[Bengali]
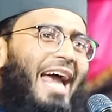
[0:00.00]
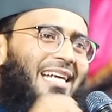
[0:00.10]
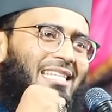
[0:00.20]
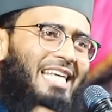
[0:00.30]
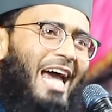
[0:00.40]

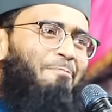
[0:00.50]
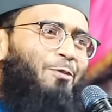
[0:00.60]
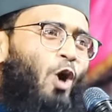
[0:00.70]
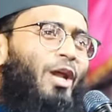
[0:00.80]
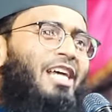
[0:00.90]
অ্যাকসেপ্ট
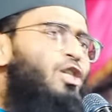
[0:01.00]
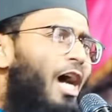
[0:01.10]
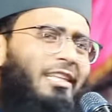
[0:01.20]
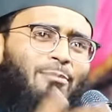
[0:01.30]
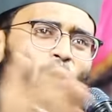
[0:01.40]
করে
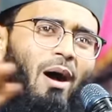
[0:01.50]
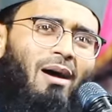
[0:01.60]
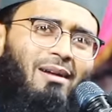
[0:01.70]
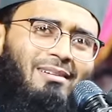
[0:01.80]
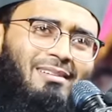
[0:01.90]
শাদি
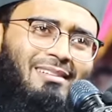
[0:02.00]
মুবারক